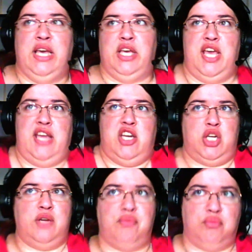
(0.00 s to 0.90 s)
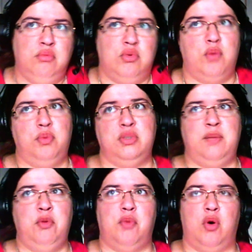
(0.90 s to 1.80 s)
Et j'avoue qu'au bout d'un
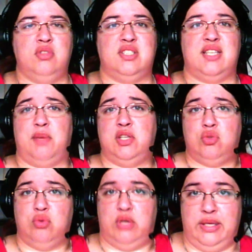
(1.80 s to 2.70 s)
moment, ça m'a saoulé,